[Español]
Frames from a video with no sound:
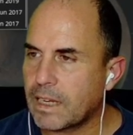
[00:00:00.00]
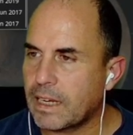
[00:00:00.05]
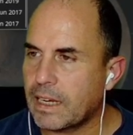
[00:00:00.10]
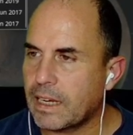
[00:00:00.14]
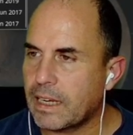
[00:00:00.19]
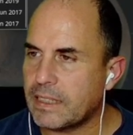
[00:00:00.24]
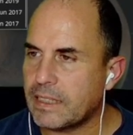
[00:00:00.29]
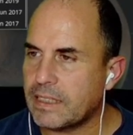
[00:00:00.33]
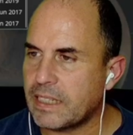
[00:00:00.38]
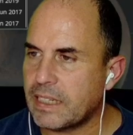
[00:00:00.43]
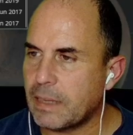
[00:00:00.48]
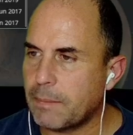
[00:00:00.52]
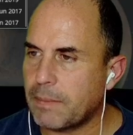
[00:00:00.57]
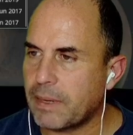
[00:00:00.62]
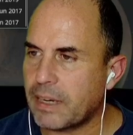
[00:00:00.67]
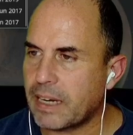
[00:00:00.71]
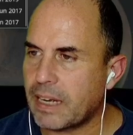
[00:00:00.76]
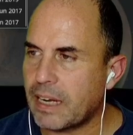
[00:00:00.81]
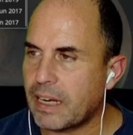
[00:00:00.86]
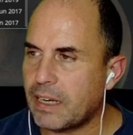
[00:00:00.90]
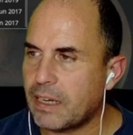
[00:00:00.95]
que se
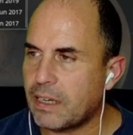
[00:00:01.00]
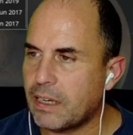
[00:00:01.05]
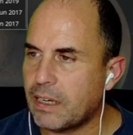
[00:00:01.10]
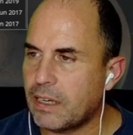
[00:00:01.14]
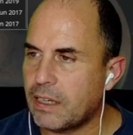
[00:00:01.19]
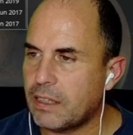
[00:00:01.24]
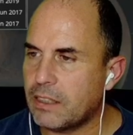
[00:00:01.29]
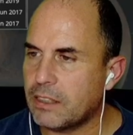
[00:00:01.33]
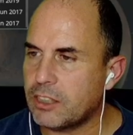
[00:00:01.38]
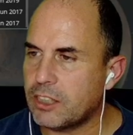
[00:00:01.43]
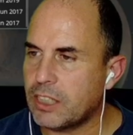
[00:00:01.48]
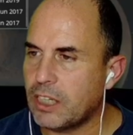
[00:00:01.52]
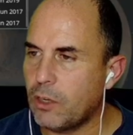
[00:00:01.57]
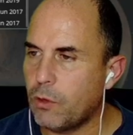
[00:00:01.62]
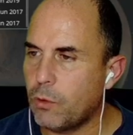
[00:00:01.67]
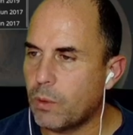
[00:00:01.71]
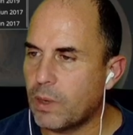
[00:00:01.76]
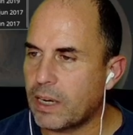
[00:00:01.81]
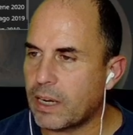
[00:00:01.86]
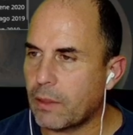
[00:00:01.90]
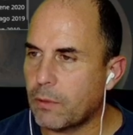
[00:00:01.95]
llamará sin
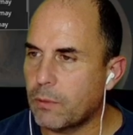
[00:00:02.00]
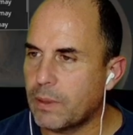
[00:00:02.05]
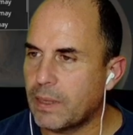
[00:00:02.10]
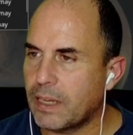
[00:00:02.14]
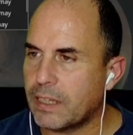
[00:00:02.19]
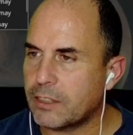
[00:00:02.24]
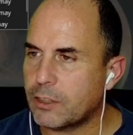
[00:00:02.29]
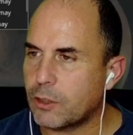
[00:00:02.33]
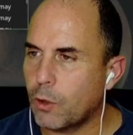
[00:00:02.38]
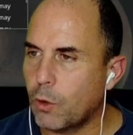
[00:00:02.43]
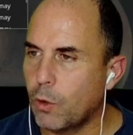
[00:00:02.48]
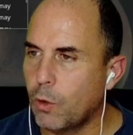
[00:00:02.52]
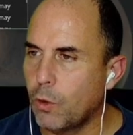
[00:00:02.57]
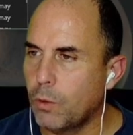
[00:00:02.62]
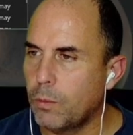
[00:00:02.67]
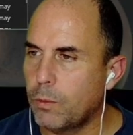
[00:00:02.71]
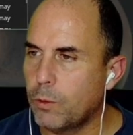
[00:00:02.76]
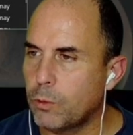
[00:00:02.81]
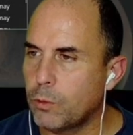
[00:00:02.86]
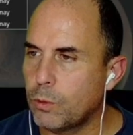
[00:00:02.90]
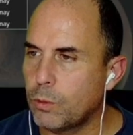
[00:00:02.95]
lugar a dudas
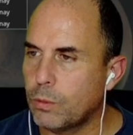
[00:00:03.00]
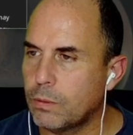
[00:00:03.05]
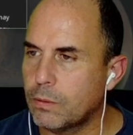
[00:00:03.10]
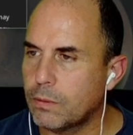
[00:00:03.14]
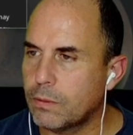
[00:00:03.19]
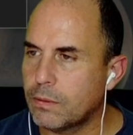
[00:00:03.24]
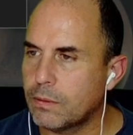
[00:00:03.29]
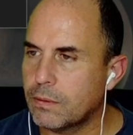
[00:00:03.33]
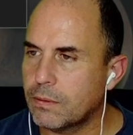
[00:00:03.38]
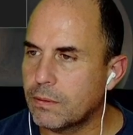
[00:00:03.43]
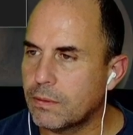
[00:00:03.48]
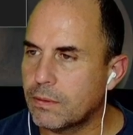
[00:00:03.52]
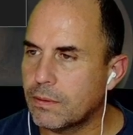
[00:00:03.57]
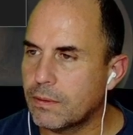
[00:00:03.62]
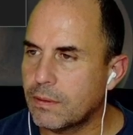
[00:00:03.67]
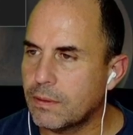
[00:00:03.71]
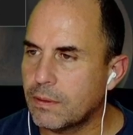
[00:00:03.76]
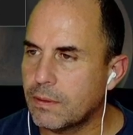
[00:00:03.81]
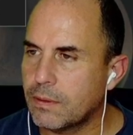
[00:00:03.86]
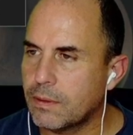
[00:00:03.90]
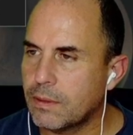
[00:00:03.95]
Ubuntu.
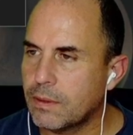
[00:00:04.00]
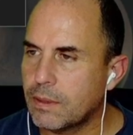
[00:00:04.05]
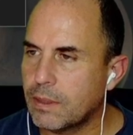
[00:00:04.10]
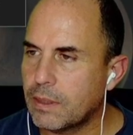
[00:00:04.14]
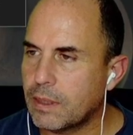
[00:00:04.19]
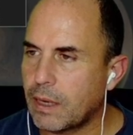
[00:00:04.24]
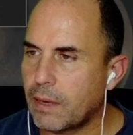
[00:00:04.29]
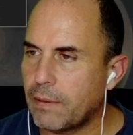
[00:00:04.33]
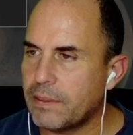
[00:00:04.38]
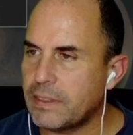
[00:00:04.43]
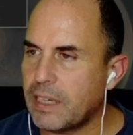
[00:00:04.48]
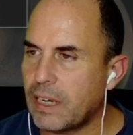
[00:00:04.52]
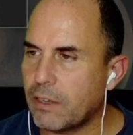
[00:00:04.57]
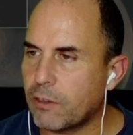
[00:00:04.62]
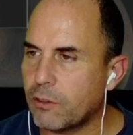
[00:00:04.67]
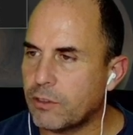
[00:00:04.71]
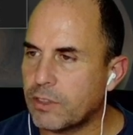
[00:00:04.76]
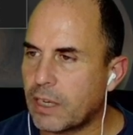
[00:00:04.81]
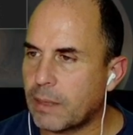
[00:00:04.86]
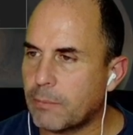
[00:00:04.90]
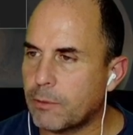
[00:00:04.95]
A ver si la
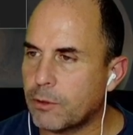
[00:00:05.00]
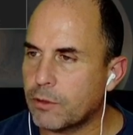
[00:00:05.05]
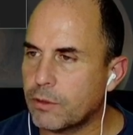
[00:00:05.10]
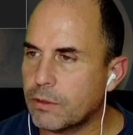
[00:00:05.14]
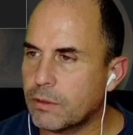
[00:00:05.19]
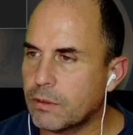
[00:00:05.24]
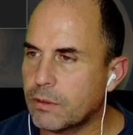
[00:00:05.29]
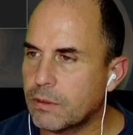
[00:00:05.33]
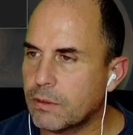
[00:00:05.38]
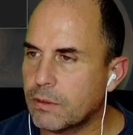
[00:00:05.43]
encontramos.